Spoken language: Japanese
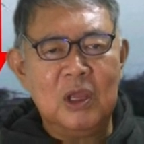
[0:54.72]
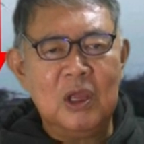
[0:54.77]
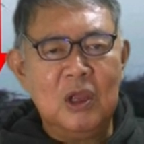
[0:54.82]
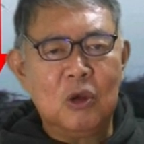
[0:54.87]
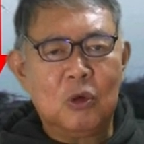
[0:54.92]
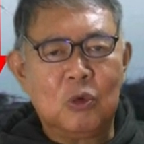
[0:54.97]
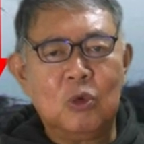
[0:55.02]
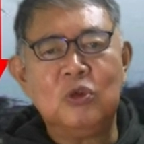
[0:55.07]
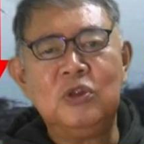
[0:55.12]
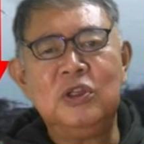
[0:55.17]

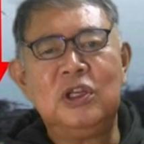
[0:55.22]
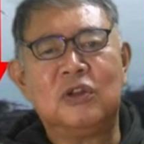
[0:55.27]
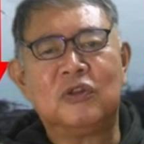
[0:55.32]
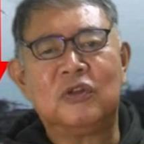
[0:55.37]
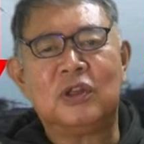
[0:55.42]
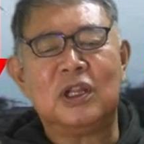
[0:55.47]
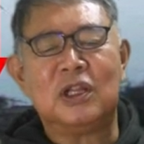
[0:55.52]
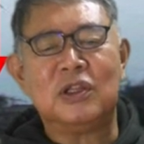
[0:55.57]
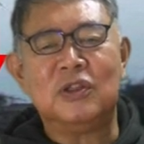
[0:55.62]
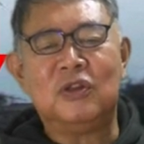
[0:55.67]
この2月
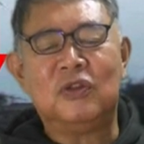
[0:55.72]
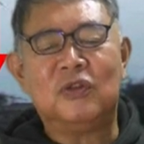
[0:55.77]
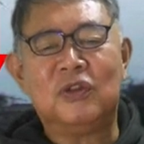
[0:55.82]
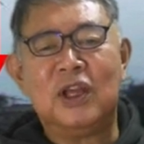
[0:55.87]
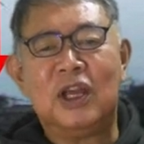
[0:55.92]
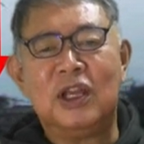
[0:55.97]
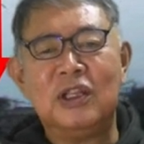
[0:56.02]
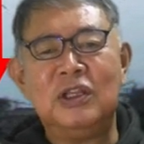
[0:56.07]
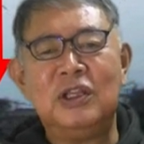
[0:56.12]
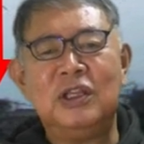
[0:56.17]
から実
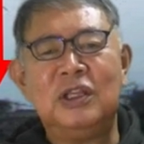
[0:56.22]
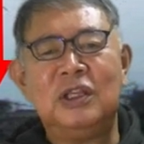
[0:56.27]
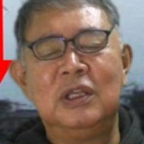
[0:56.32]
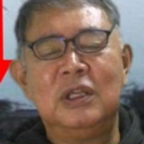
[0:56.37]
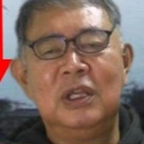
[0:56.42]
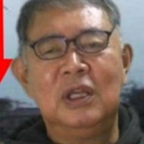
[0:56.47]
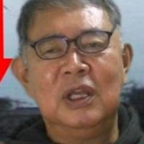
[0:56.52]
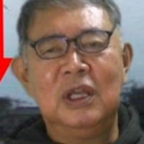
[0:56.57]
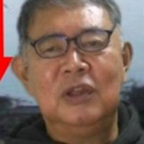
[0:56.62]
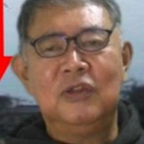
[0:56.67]
際に
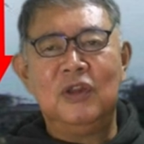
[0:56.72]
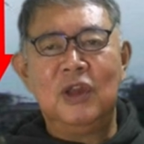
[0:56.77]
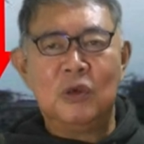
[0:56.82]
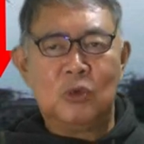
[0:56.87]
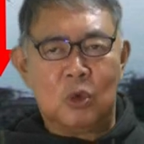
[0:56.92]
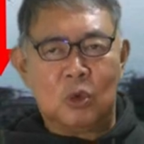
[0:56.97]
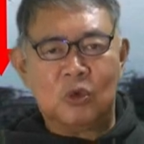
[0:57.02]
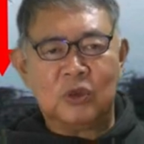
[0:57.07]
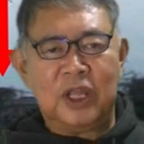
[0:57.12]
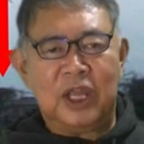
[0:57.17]
全
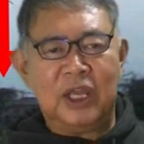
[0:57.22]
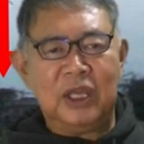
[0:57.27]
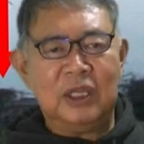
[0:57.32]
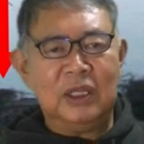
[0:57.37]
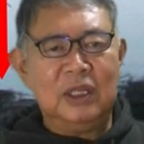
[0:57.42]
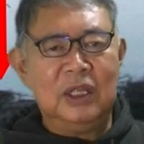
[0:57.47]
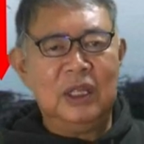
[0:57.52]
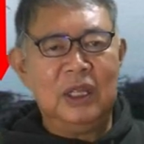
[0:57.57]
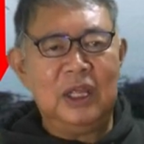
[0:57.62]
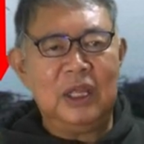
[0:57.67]
国で、
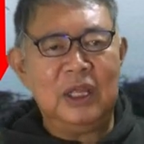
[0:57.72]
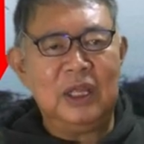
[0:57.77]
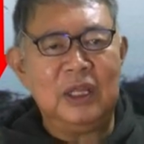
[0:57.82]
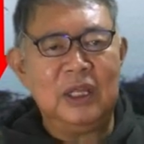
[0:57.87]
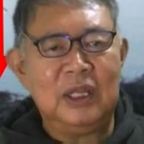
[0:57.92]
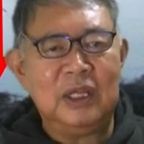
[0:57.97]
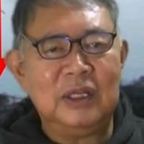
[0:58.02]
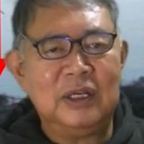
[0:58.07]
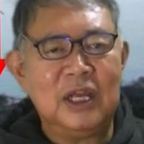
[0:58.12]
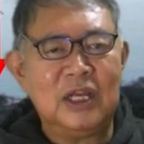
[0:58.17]

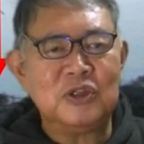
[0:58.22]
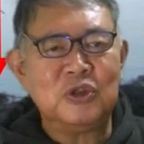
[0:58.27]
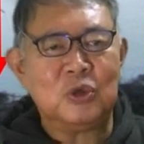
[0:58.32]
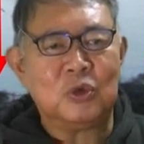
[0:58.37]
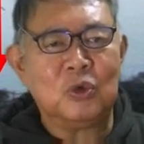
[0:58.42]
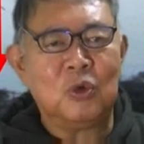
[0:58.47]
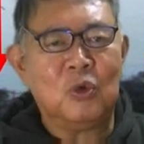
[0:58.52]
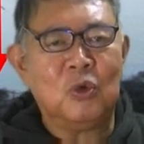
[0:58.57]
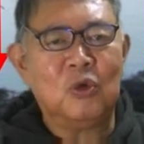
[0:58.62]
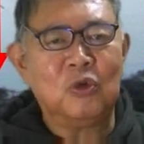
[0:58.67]
えー、ラジオ
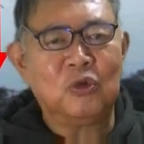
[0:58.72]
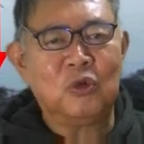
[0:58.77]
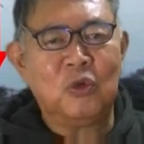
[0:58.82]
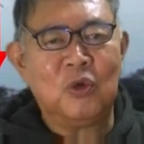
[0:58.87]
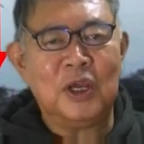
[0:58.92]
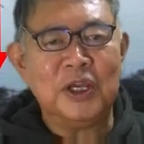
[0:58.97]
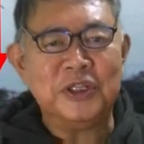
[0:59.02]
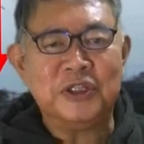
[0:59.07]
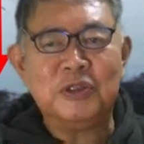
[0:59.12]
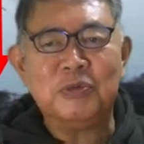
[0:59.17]
の放送
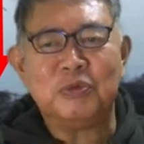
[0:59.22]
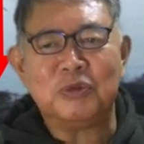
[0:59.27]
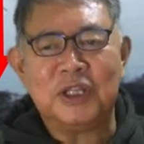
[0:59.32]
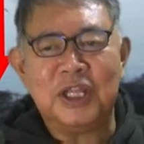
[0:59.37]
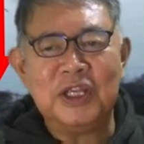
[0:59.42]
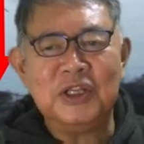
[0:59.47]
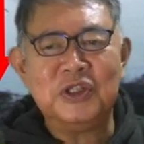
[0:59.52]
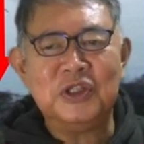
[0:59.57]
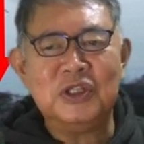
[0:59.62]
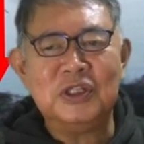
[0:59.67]
が一部
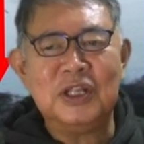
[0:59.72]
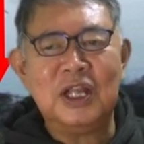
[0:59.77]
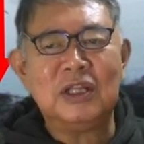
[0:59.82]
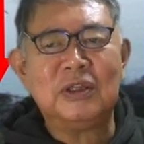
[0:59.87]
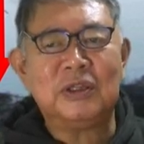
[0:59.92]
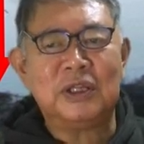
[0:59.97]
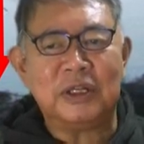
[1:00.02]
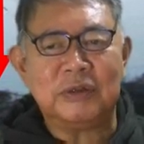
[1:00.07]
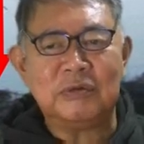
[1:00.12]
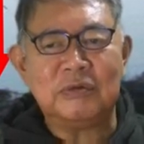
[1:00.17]
停止になっ
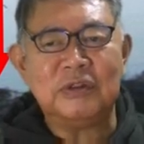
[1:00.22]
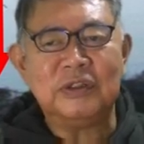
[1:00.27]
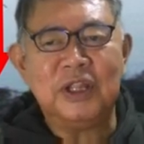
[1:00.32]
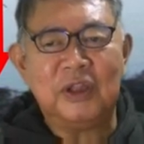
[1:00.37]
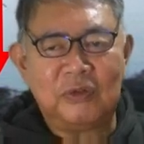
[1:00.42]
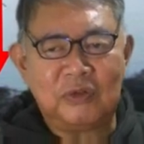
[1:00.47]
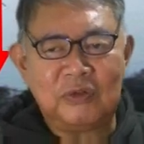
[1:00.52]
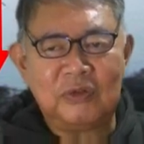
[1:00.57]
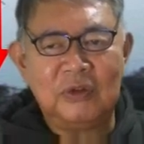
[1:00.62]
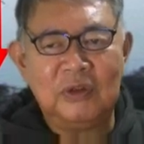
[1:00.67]
てるんで
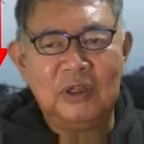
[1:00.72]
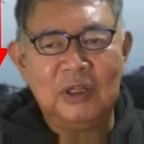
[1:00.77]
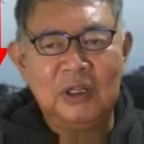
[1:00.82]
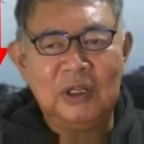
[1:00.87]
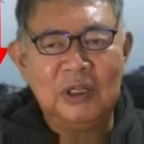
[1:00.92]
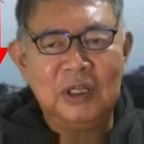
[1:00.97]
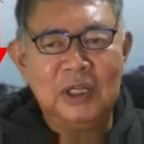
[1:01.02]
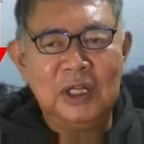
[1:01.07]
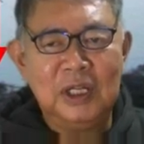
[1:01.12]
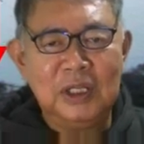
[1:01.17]
す。
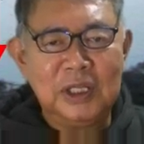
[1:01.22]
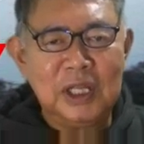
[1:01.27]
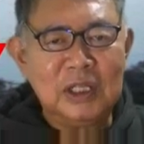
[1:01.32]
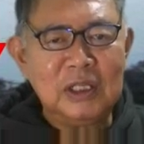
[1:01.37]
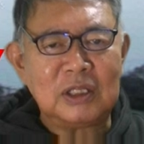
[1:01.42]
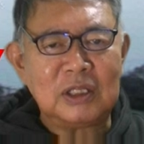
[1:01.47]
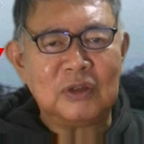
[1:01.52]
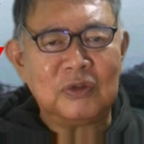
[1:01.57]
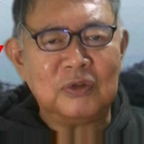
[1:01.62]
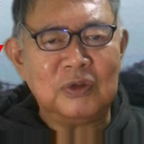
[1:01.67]
た
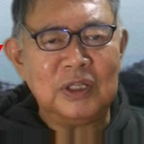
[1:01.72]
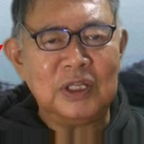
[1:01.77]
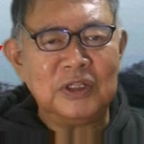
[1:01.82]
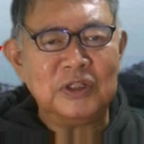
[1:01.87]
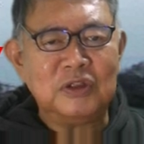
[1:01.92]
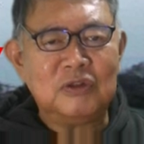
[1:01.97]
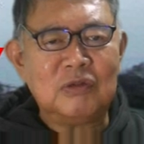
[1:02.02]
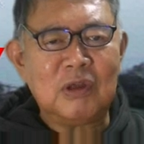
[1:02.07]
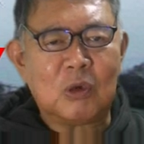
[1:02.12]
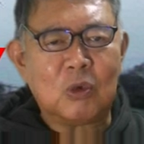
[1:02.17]
すね、
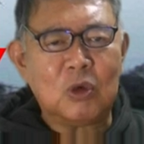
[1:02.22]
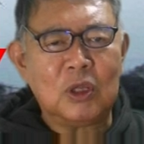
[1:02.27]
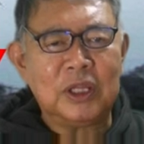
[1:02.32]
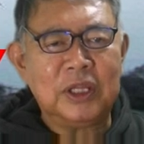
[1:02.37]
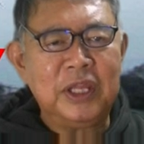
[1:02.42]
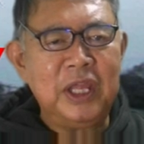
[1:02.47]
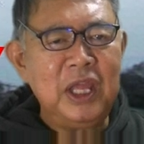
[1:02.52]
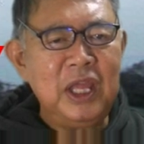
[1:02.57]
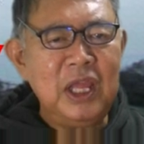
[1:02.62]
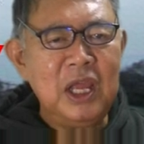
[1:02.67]
実はこれ、
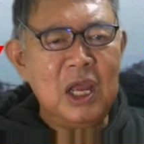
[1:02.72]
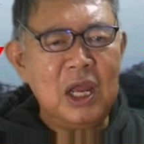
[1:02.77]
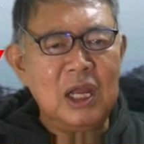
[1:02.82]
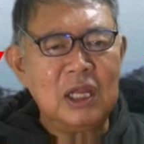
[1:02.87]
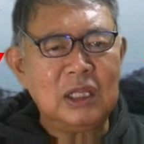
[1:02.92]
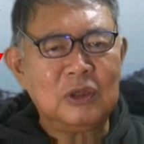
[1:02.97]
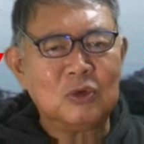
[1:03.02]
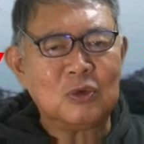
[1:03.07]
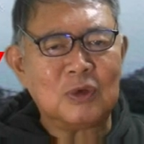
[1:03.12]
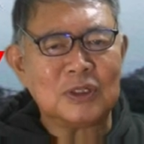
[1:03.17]
停
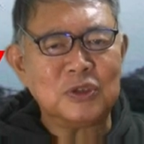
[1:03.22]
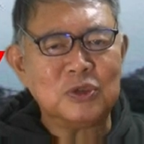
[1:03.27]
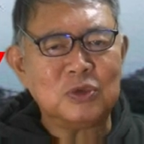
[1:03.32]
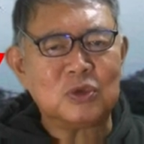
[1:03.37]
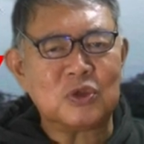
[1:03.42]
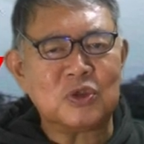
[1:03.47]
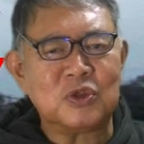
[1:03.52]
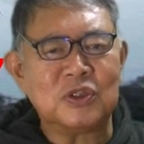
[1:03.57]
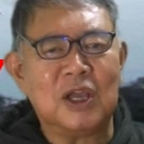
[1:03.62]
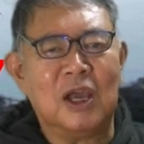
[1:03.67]
波とは
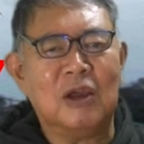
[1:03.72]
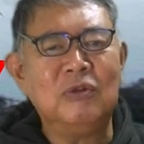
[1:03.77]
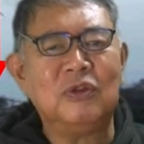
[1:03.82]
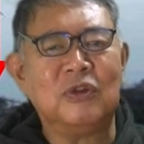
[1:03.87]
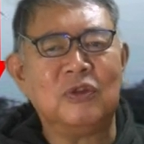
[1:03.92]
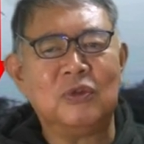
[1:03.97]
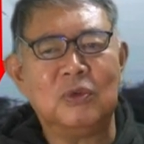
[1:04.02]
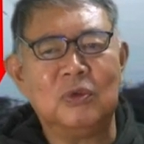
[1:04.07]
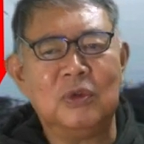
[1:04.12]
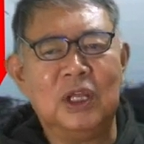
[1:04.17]
ちょっと違うんで
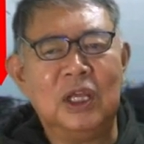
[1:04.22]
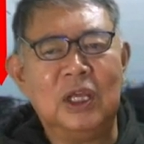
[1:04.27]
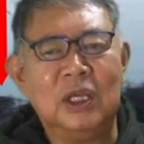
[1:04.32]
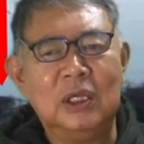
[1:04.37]
すよね。